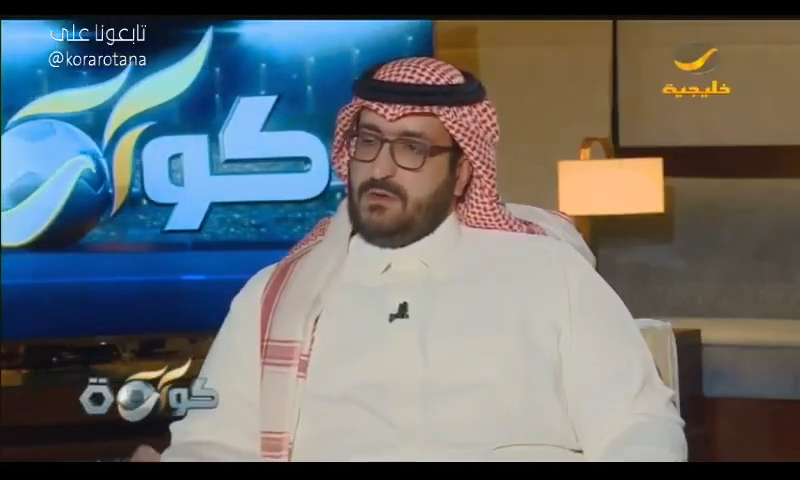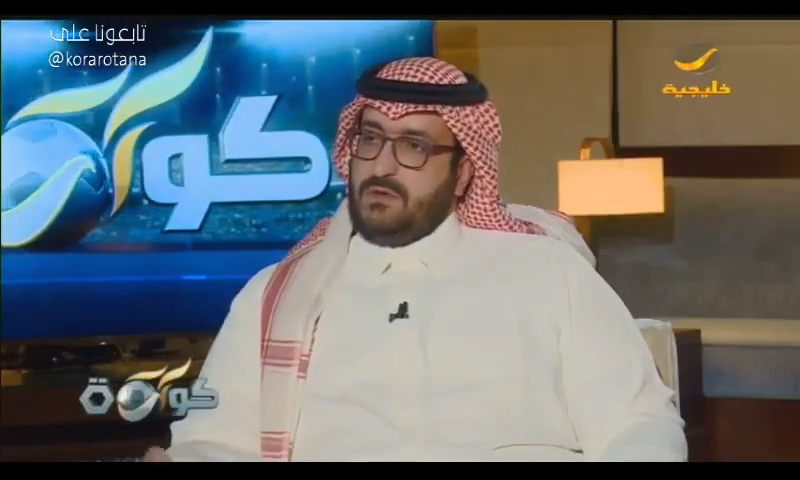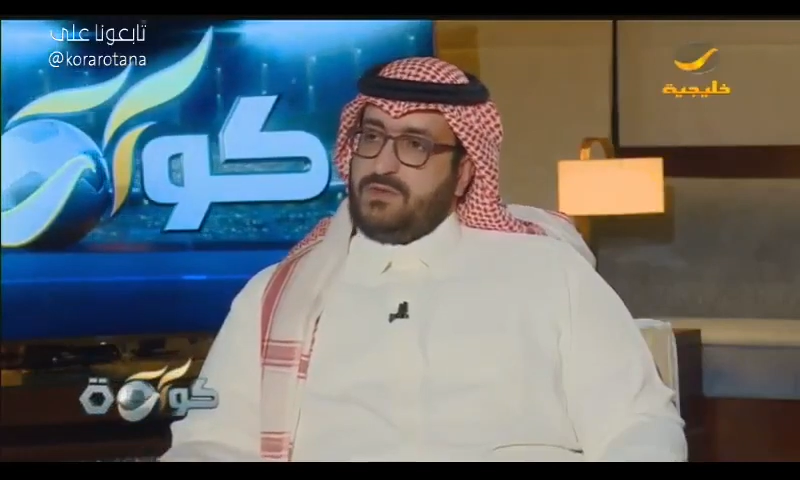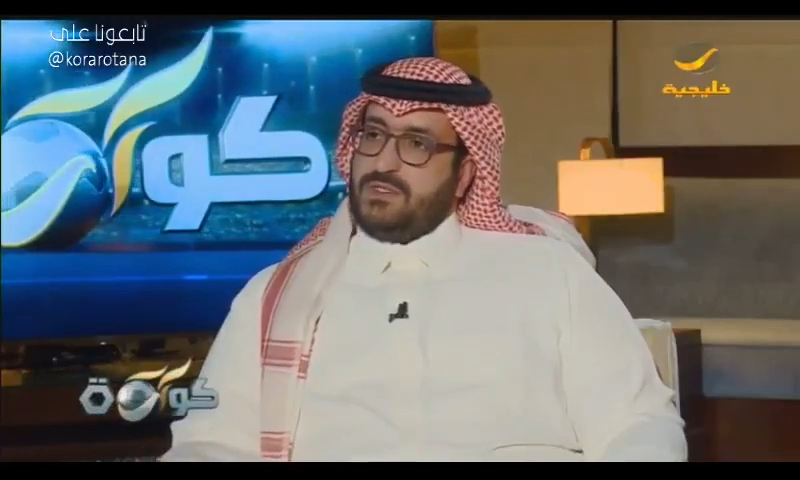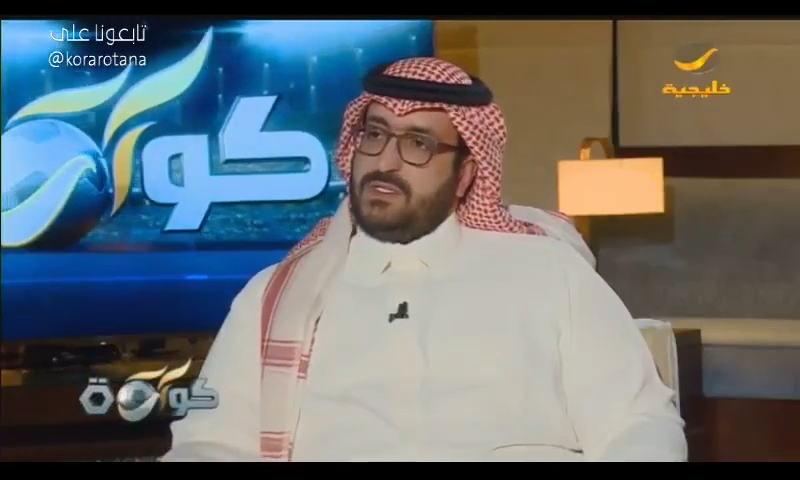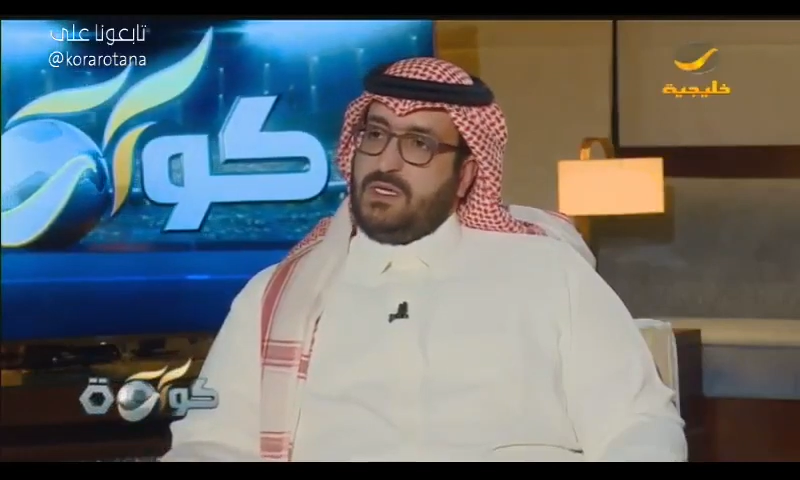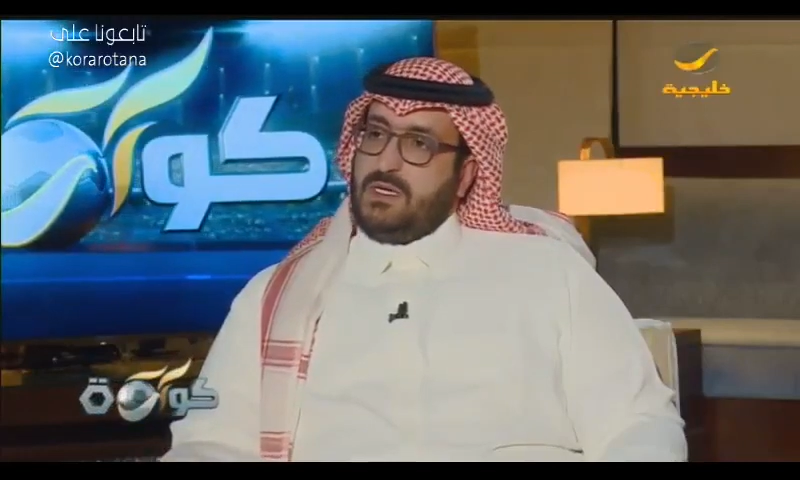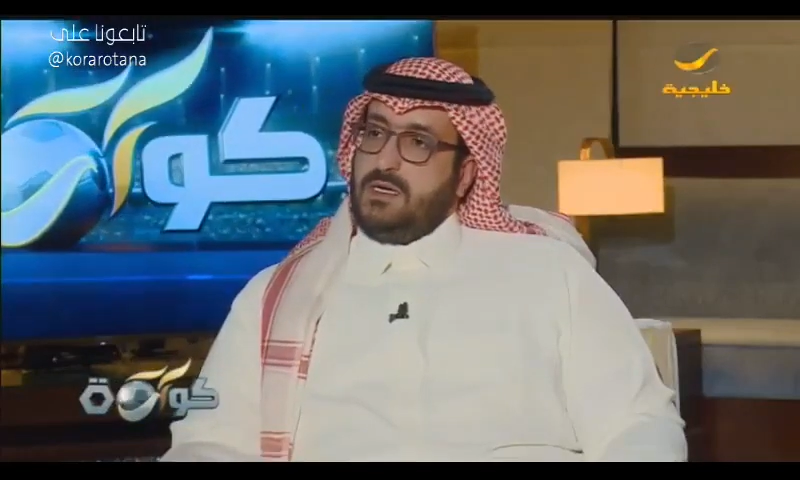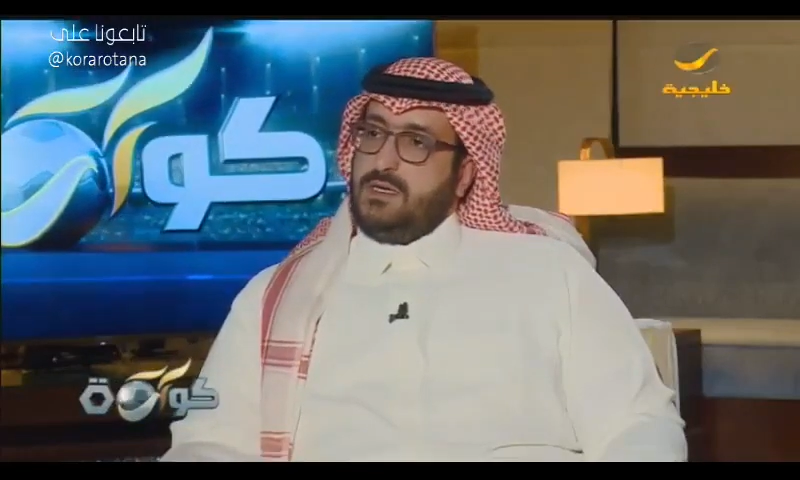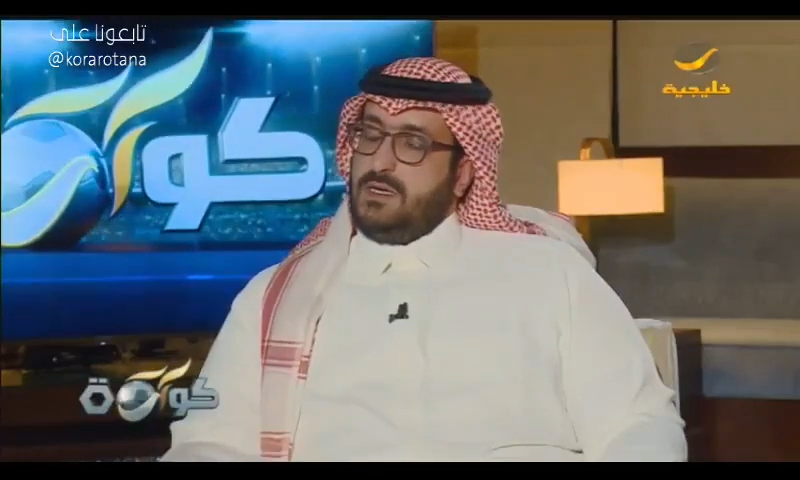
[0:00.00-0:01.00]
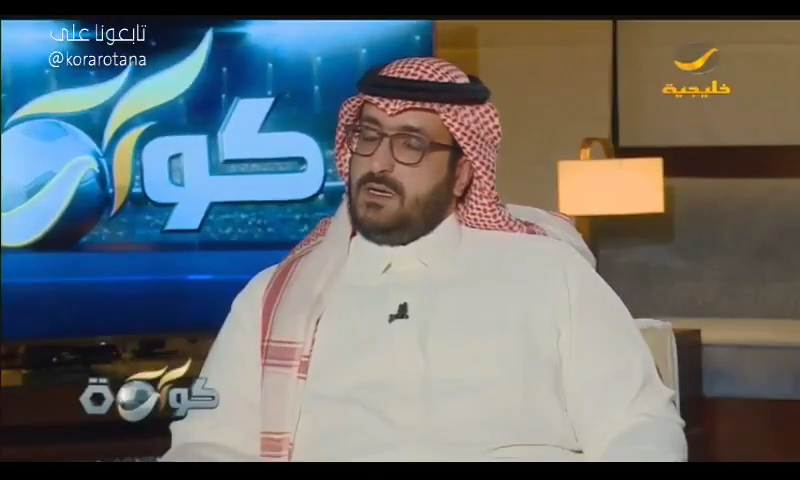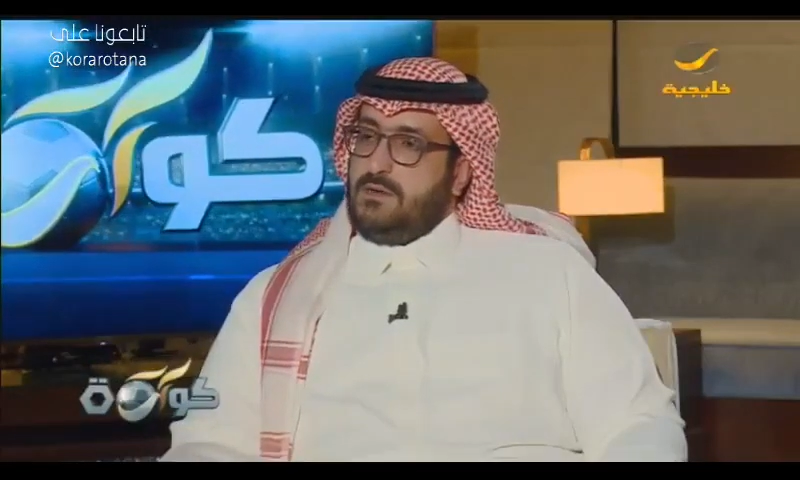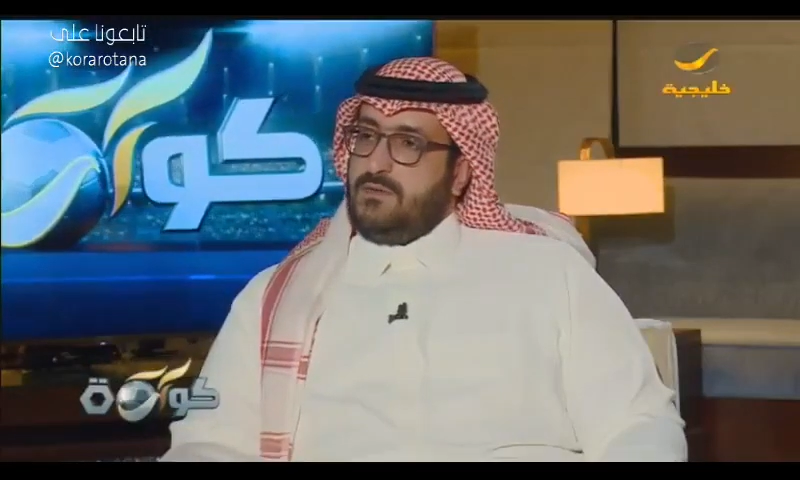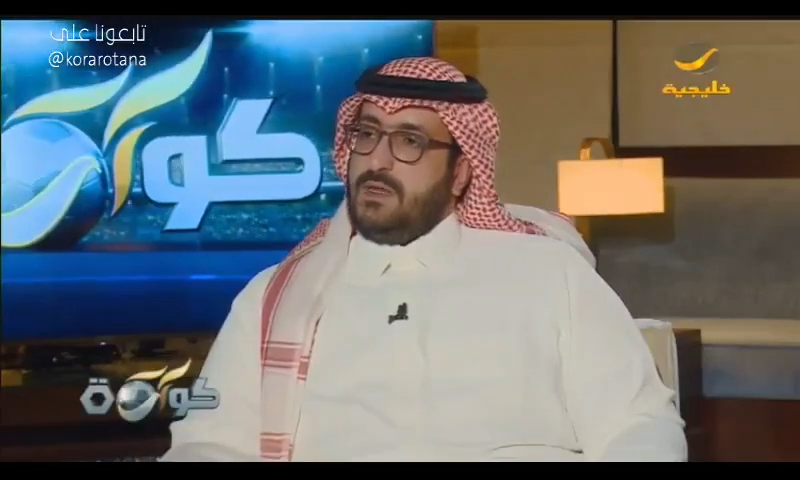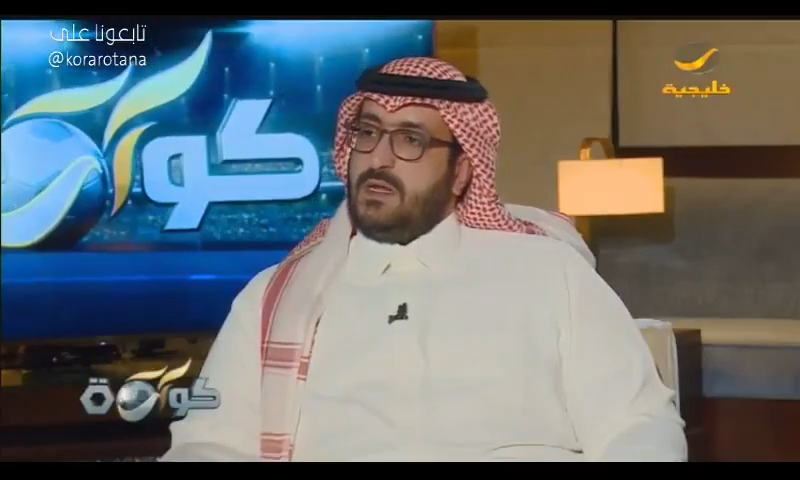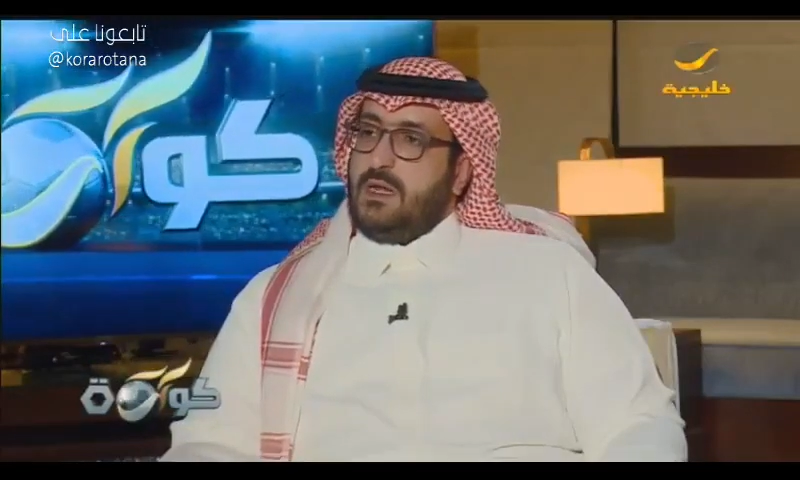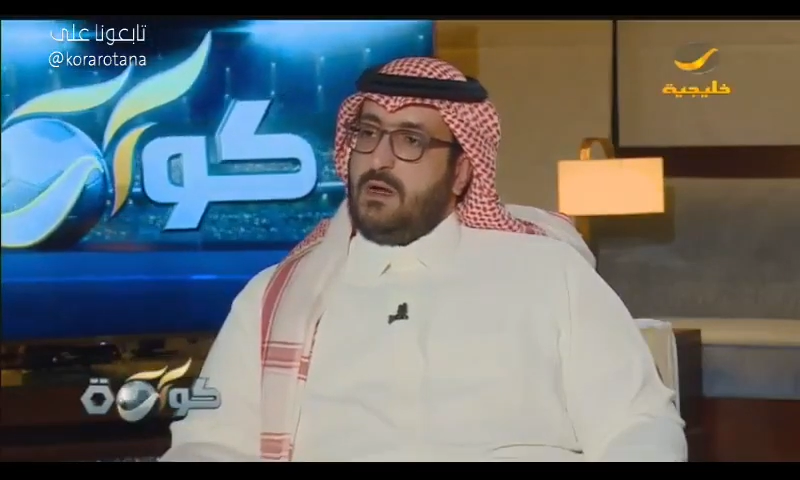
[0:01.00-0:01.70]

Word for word: ونفس الشيء احنا الفريق